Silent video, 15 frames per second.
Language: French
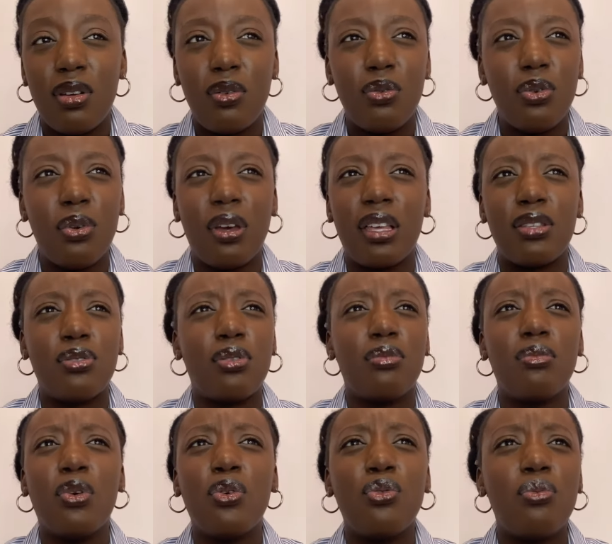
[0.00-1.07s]
ou le
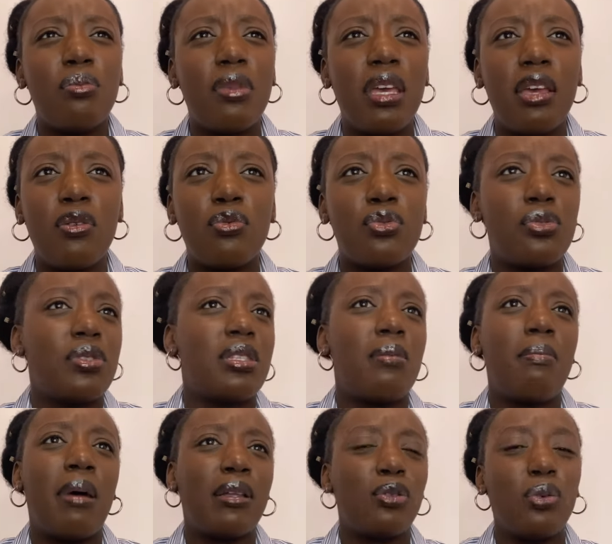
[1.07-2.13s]
raisonnement humain ou je ne sais
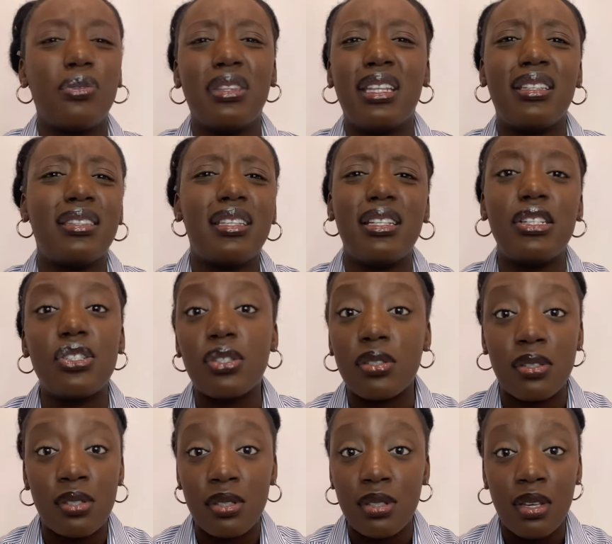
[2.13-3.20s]
pas, ton
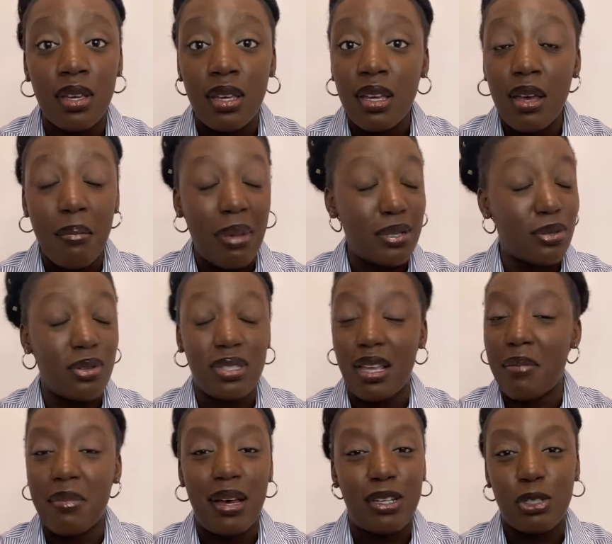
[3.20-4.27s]
intelligence parce que ça
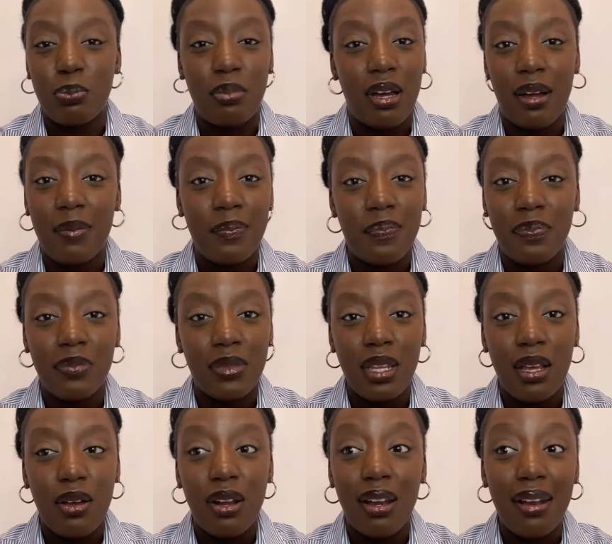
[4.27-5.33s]
ne marche pas
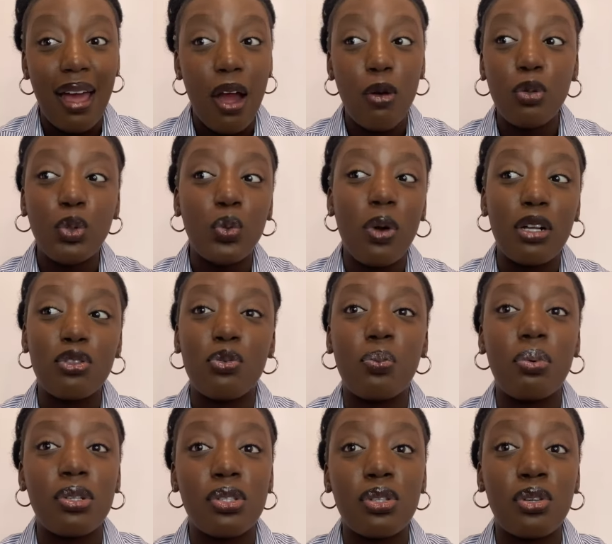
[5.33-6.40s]
là où toi tu
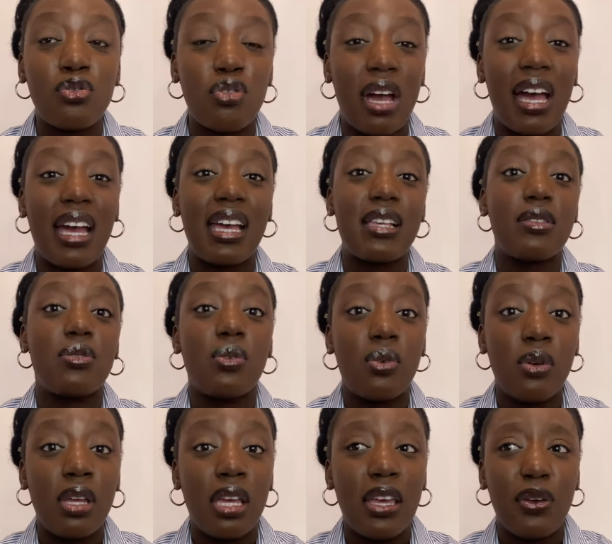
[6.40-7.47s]
penses que tu as raison
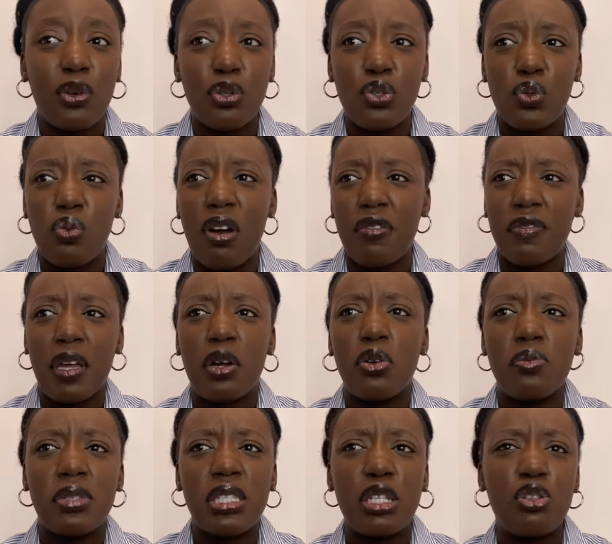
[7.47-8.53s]
et que tu dois faire
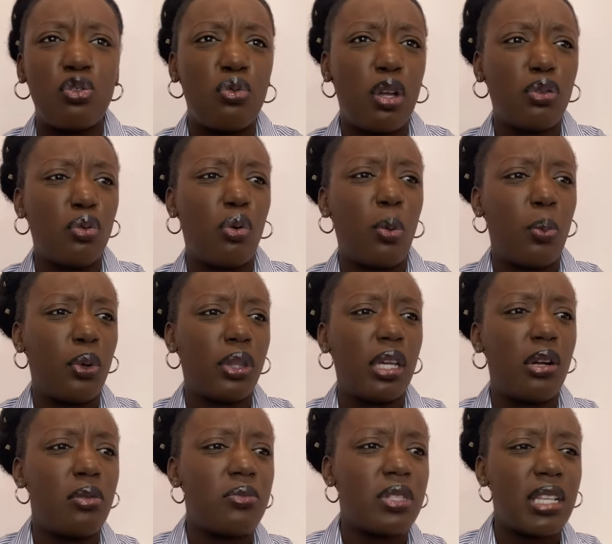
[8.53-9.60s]
comme si, tu dois te comporter
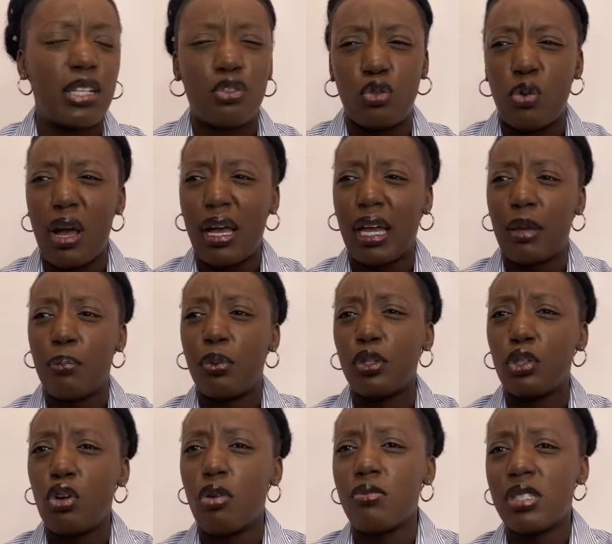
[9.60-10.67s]
comme ça, tu dois
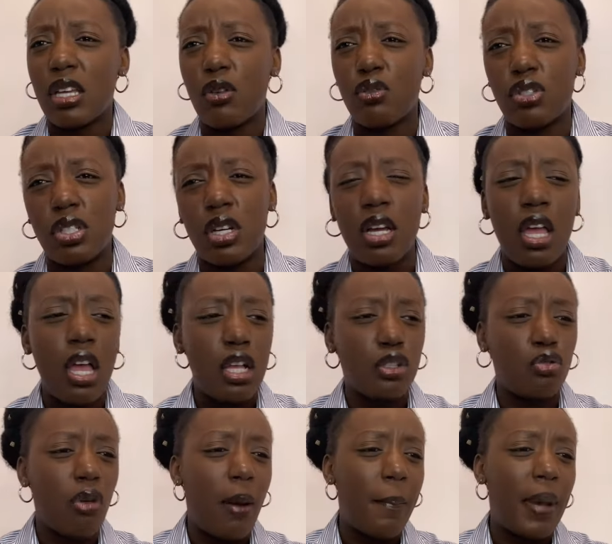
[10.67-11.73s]
répondre comme ça aux gens, tu
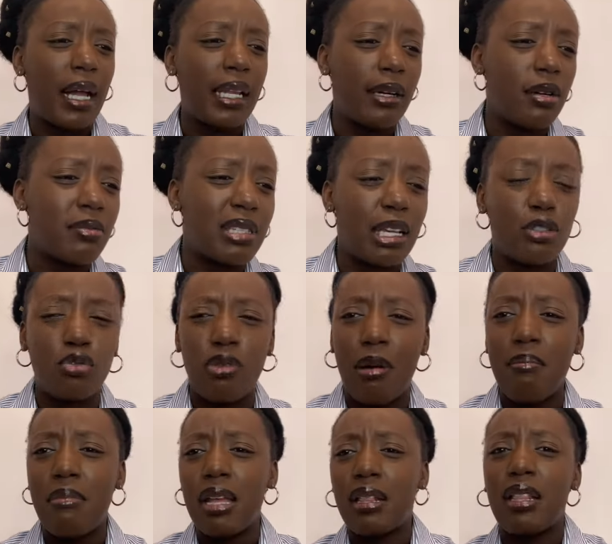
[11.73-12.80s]
dois parler comme ça, tu dois
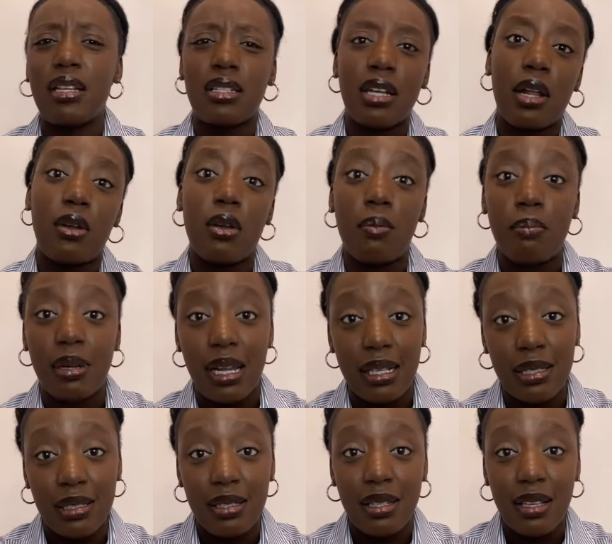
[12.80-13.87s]
mettre les gens à leur
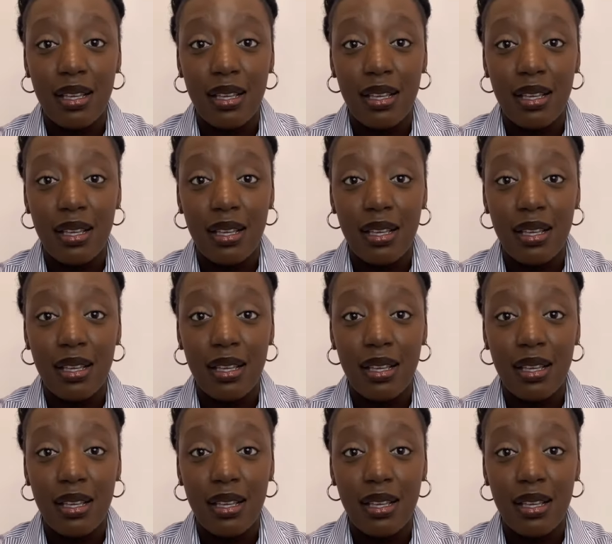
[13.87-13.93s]
place.